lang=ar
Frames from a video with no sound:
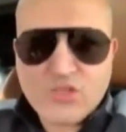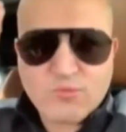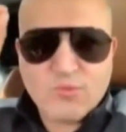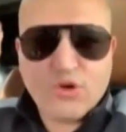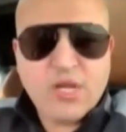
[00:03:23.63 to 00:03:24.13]

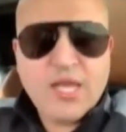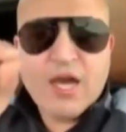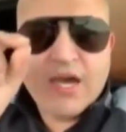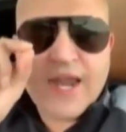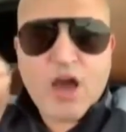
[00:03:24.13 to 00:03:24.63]
هذوك الكل
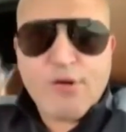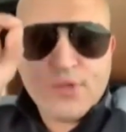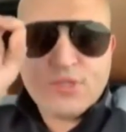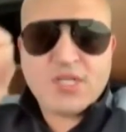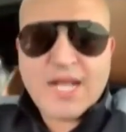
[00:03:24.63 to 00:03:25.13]
راهو
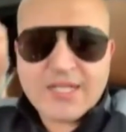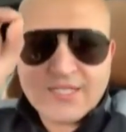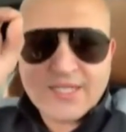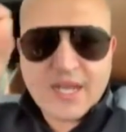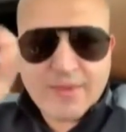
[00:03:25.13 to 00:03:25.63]
مش
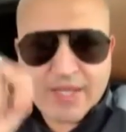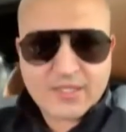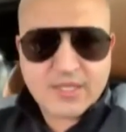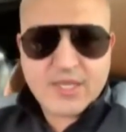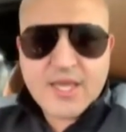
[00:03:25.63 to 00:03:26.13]
يتعدى سلامات